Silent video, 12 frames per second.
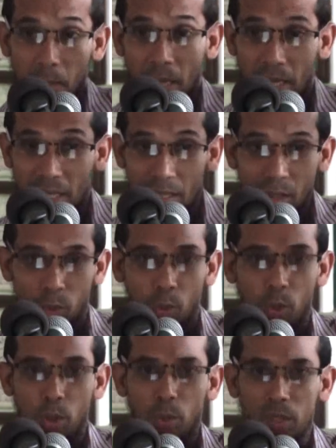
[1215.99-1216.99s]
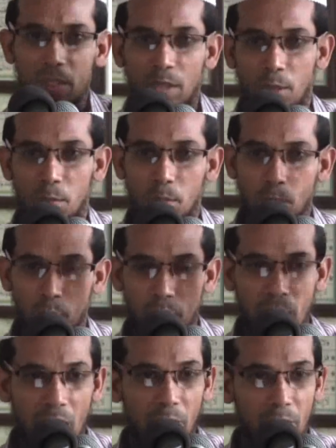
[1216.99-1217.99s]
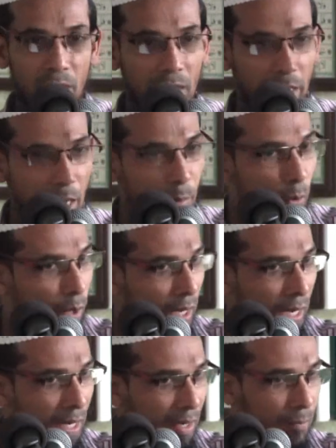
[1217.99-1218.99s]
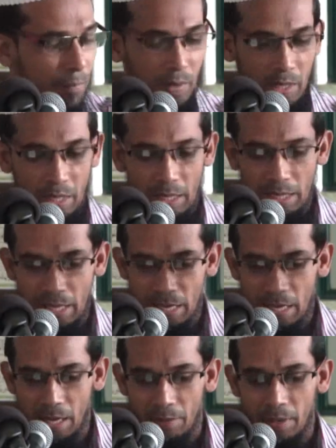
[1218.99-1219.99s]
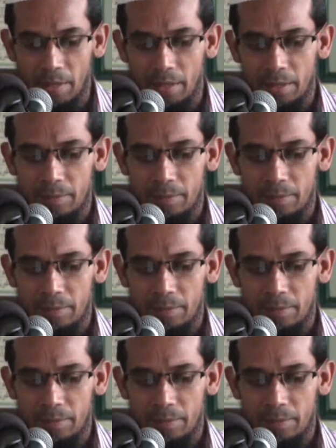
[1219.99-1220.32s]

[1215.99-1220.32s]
பறக்கத்தை கொண்டு வந்து தரும் முதலாவது கியாமுல்லைல் இரண்டாவது